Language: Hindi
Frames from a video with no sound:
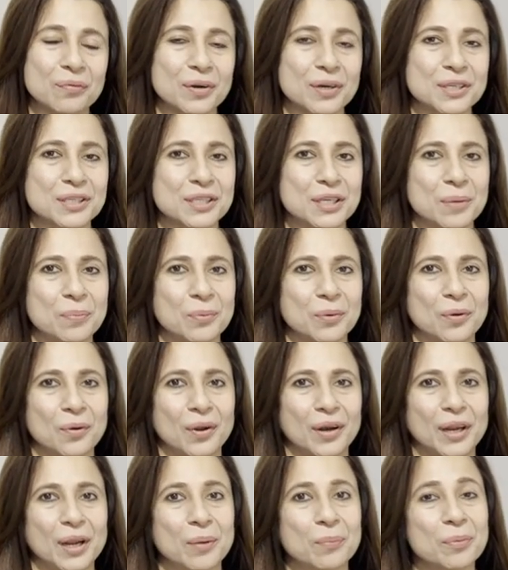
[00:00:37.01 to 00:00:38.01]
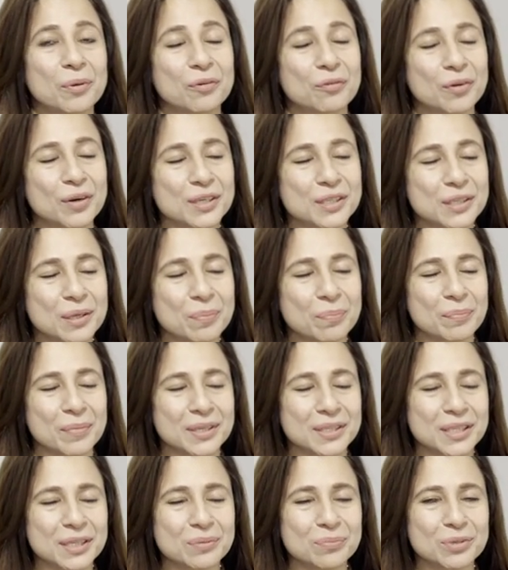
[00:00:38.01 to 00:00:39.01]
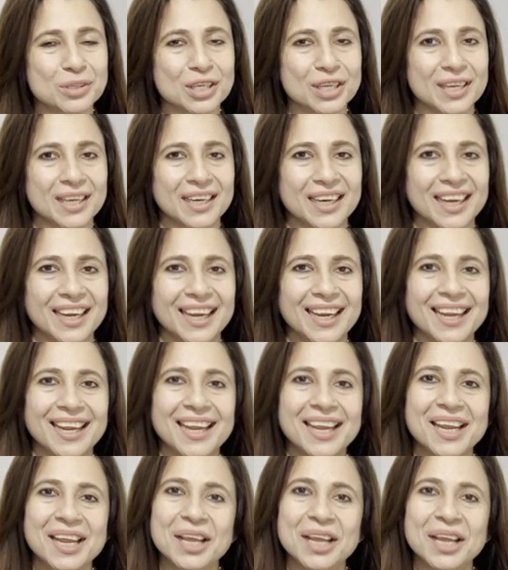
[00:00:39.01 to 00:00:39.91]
व्हाट्सएप कॉल या फिर व्हाट्सएप मैसेज मुझे करेंगे